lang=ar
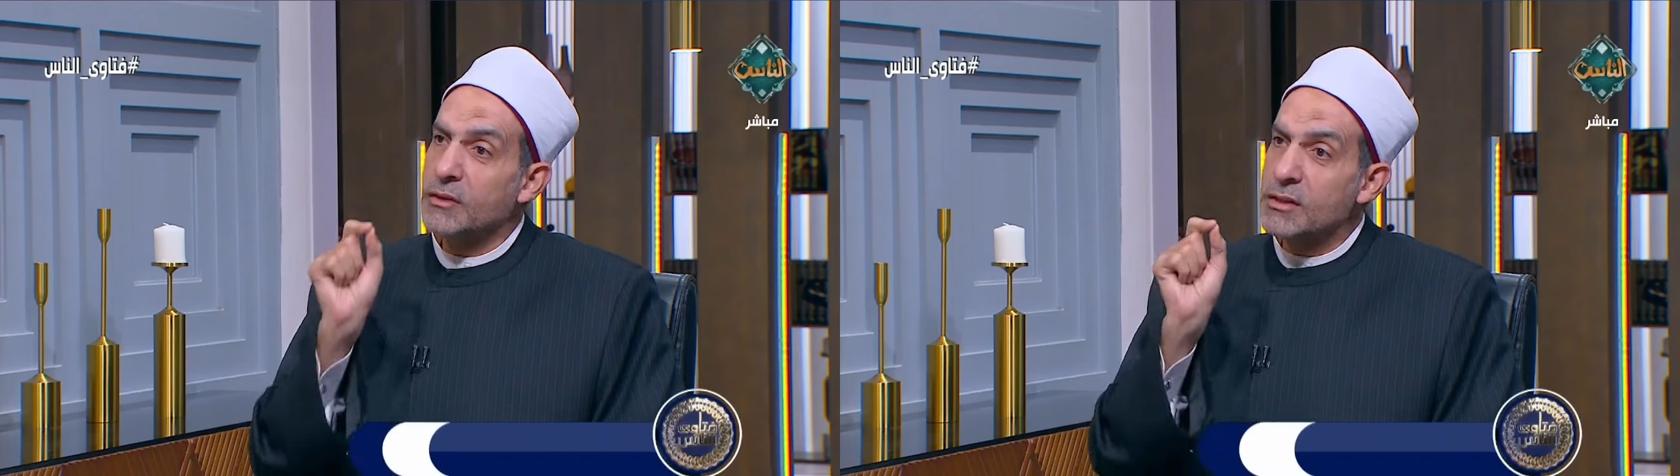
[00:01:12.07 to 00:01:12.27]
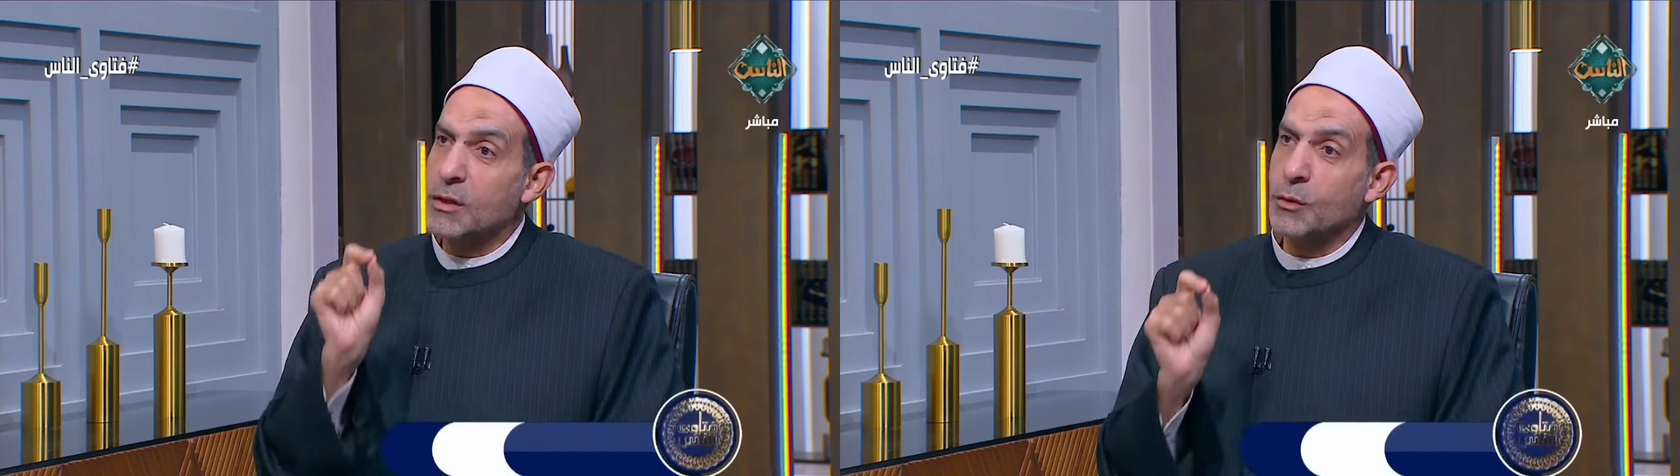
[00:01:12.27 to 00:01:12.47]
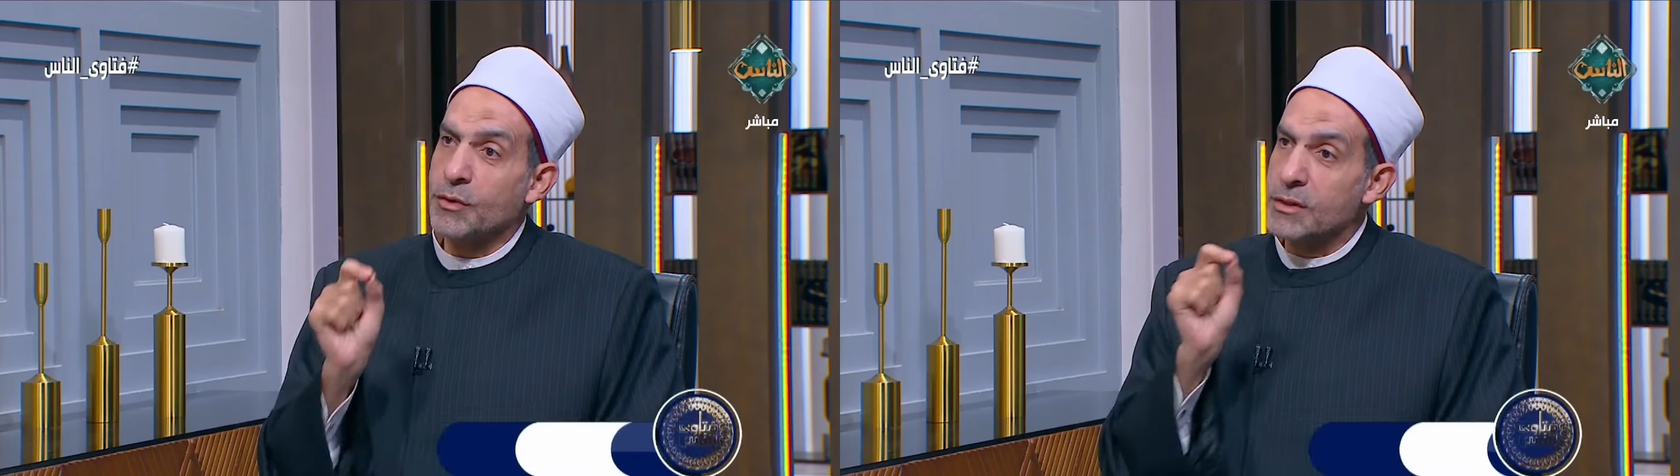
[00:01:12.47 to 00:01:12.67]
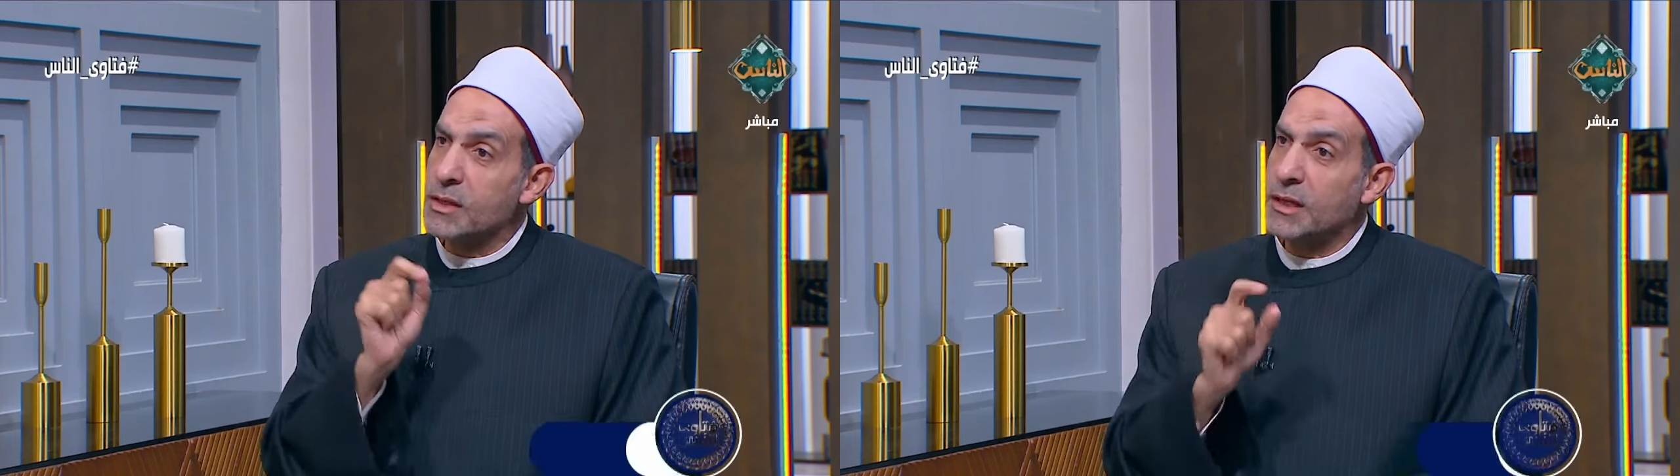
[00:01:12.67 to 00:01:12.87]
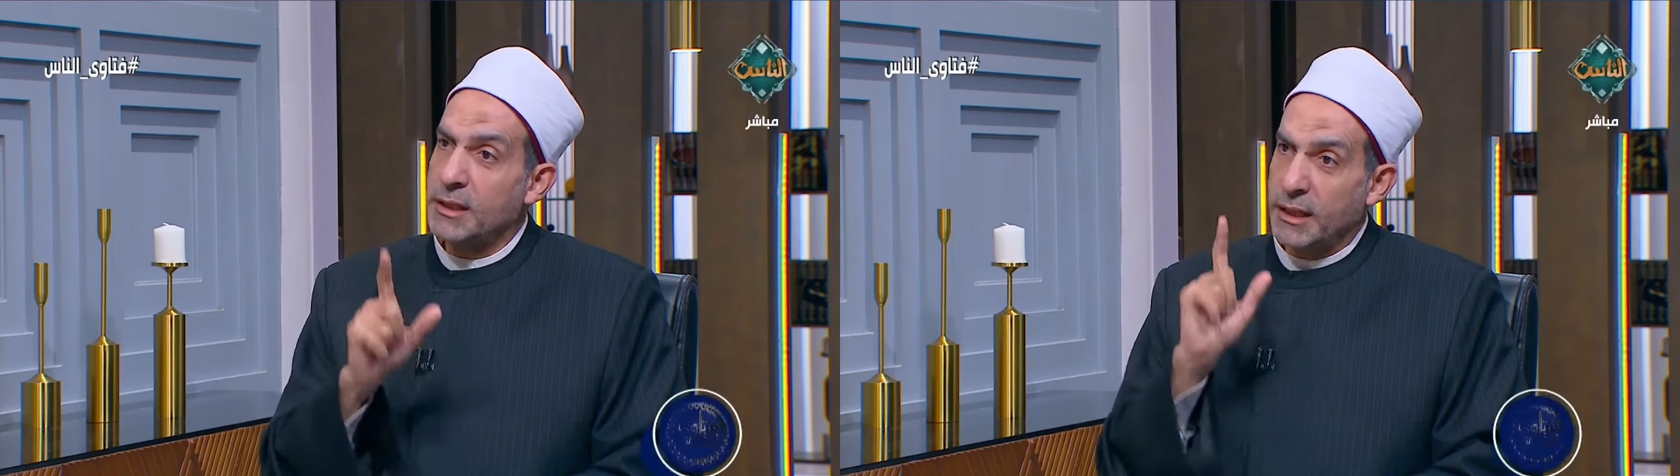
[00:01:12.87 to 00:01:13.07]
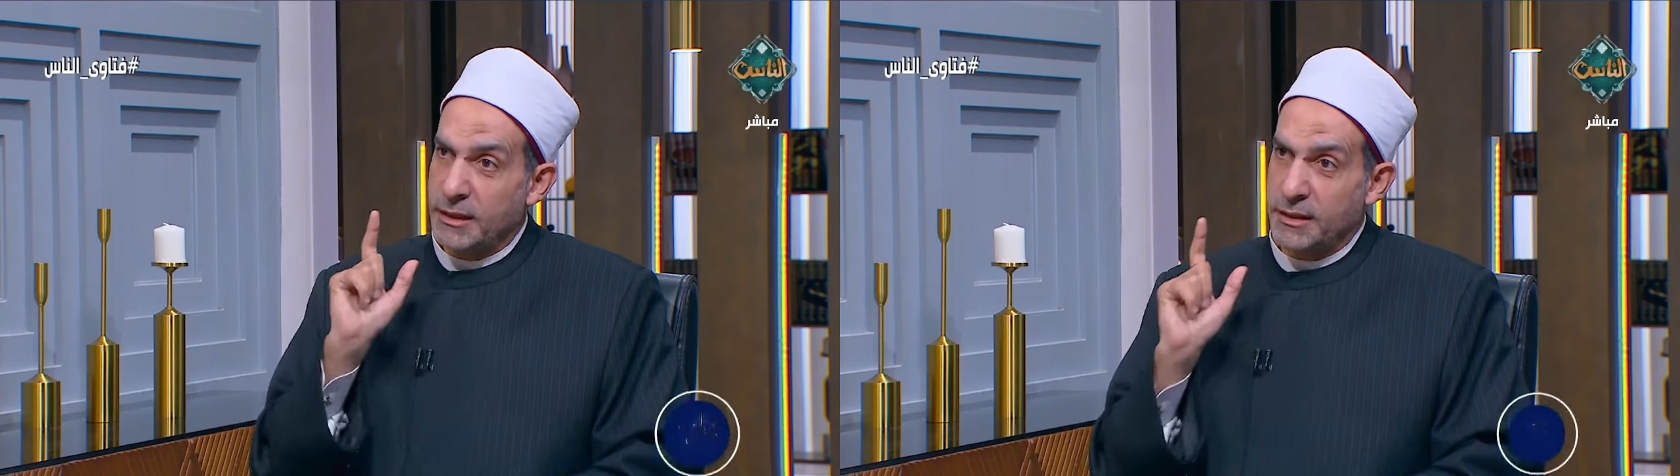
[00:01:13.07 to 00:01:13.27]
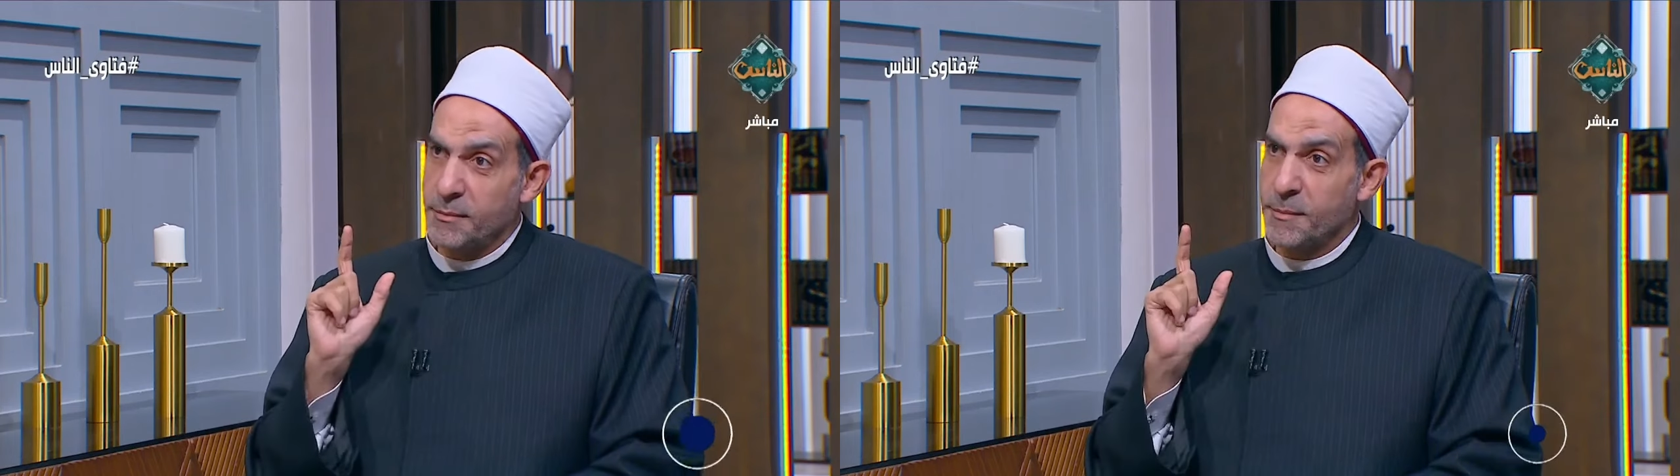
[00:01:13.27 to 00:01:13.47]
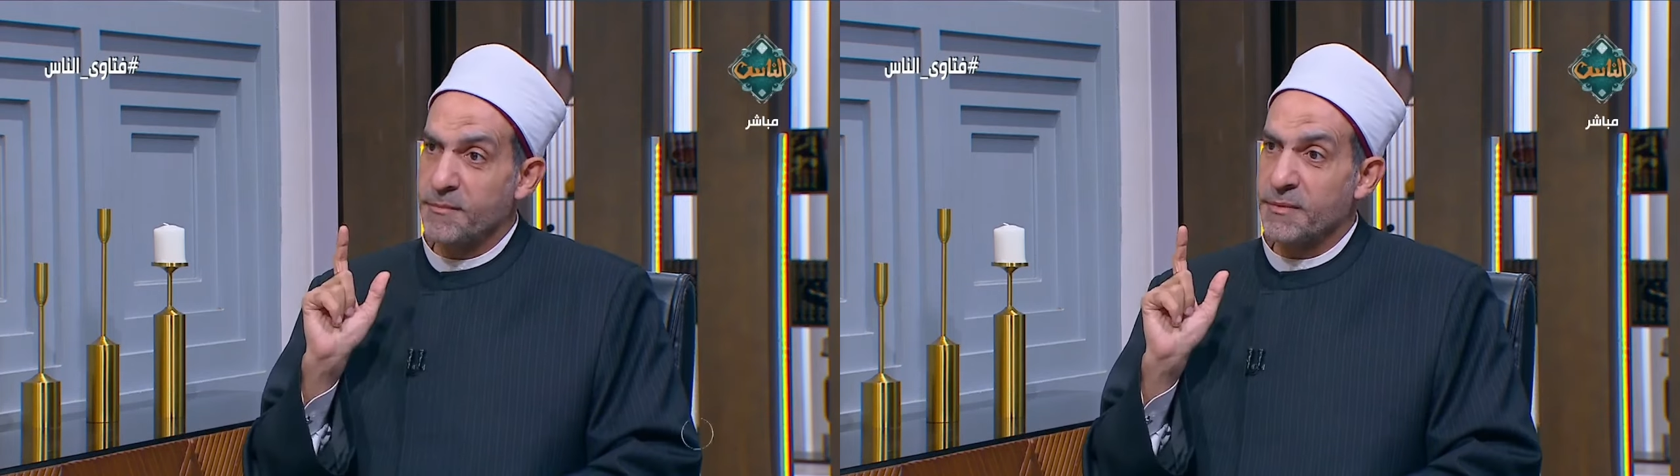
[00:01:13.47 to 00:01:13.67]
تصرفا صحيحا
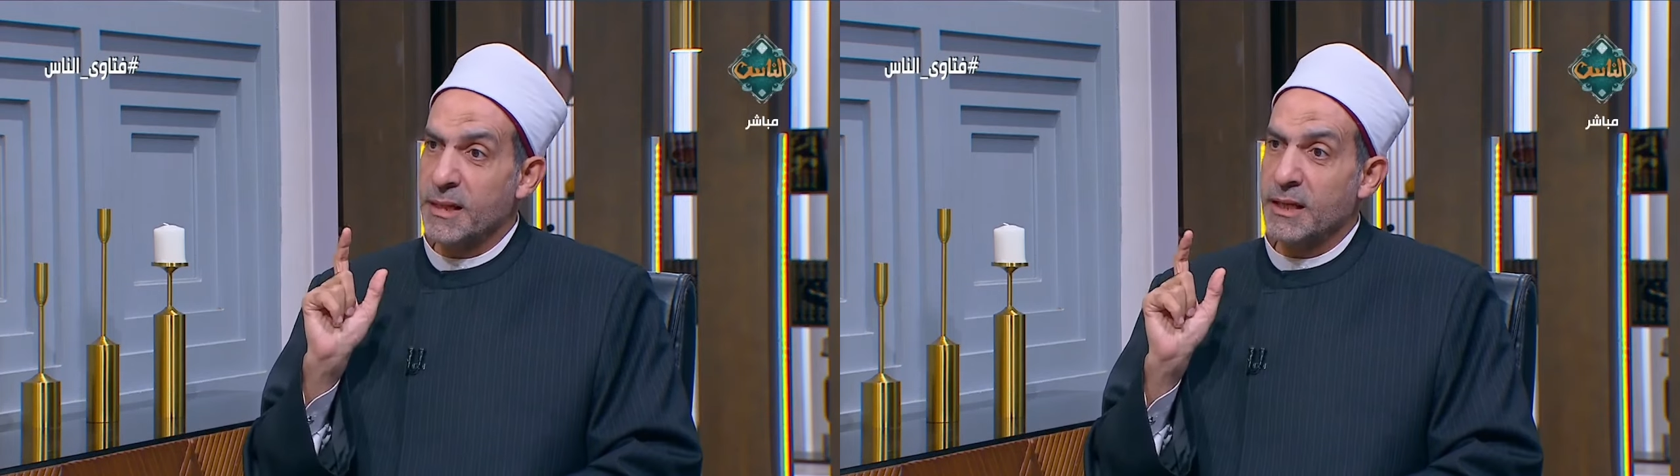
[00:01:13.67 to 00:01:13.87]
نعم